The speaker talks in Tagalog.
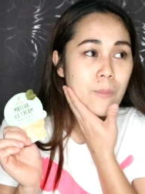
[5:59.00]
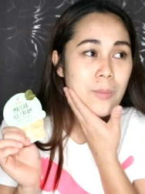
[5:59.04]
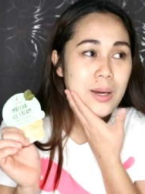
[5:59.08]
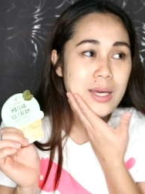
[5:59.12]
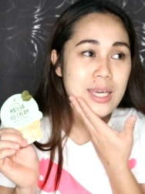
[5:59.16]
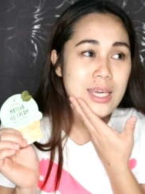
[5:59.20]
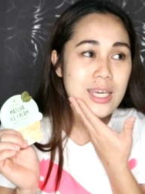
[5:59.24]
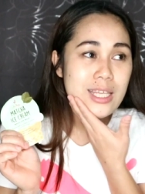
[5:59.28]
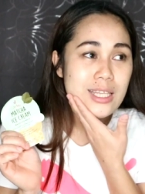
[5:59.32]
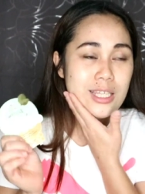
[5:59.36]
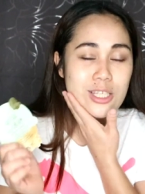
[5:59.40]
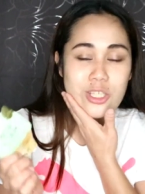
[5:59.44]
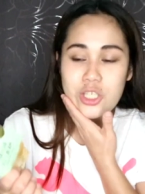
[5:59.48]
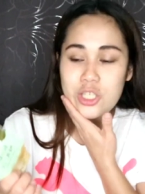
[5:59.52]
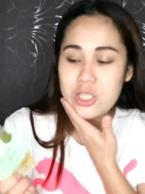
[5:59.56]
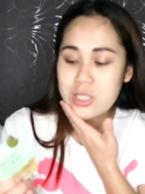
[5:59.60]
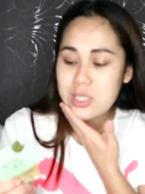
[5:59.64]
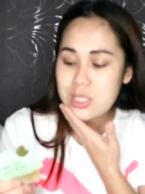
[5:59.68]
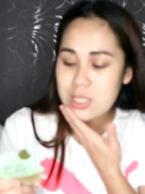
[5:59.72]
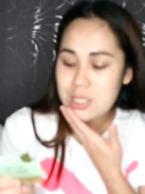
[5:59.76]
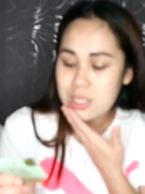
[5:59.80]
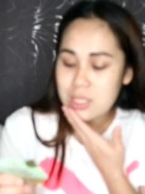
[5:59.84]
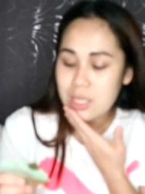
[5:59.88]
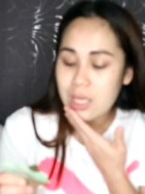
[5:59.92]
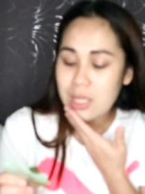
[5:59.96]
makinis
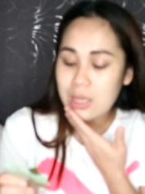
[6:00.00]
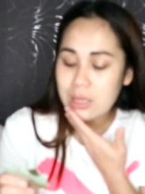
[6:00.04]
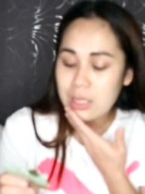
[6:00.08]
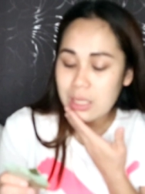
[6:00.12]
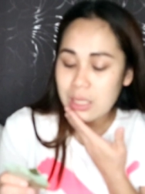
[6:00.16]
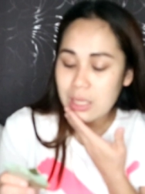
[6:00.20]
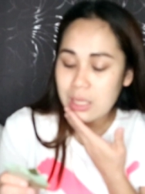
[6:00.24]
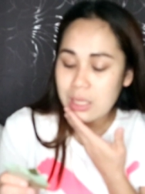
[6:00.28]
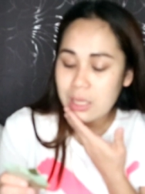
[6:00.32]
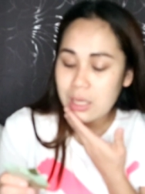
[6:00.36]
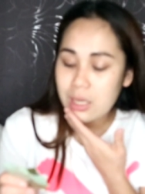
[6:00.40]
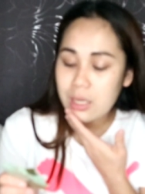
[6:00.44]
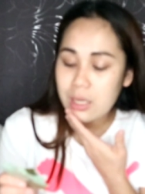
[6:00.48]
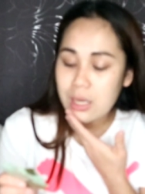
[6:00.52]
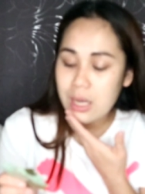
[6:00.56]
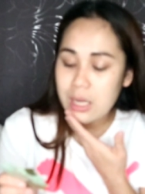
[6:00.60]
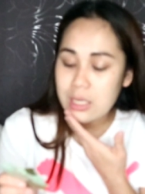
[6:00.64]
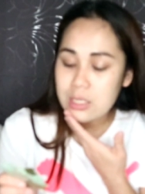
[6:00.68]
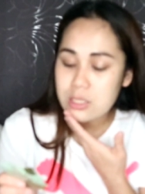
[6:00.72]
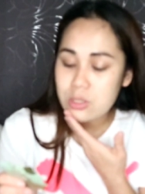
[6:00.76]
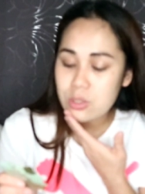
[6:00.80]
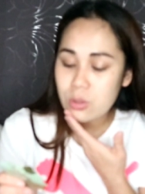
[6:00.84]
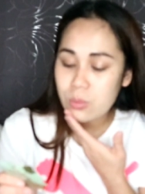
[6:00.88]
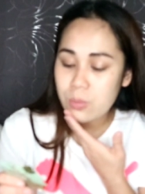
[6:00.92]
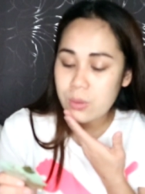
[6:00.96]
siya sa skin talaga
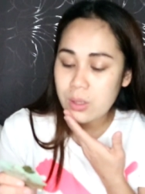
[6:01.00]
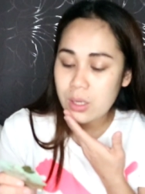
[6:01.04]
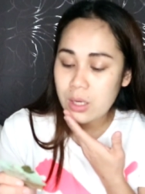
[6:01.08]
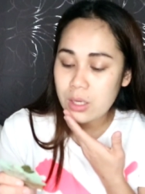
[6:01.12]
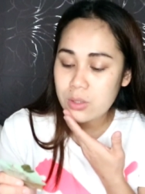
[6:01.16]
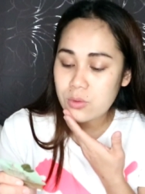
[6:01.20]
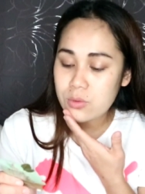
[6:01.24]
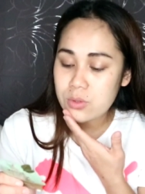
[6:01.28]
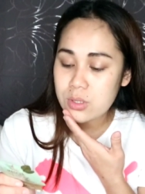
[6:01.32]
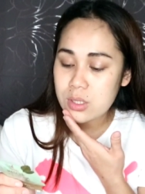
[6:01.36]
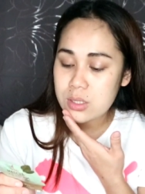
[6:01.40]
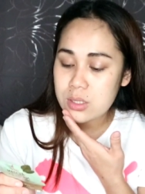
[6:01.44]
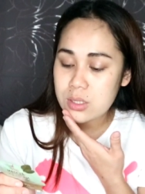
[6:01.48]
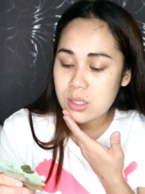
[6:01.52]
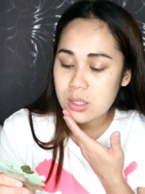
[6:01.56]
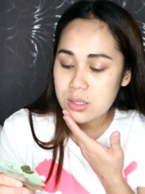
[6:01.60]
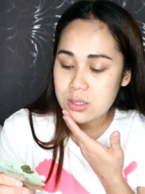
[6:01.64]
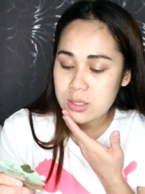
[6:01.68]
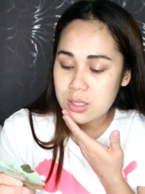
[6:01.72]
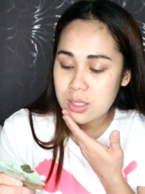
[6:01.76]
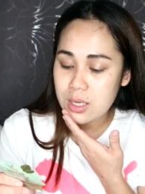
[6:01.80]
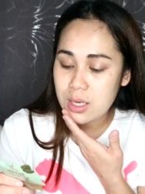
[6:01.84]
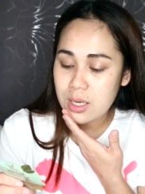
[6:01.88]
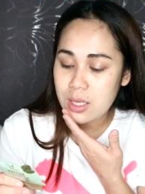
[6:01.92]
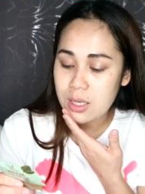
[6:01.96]
guys sobrang ano niya
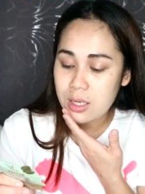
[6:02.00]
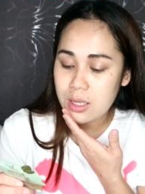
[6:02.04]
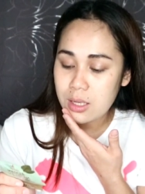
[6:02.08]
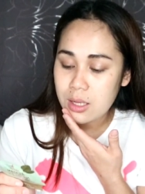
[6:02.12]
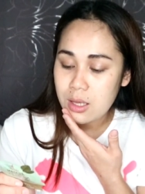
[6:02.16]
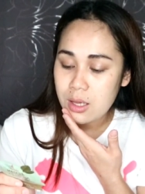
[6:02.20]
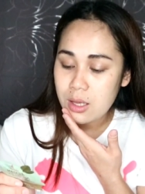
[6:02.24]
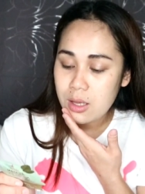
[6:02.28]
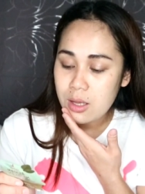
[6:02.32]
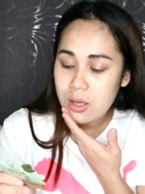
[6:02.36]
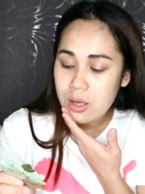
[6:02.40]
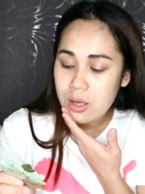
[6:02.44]
sa skin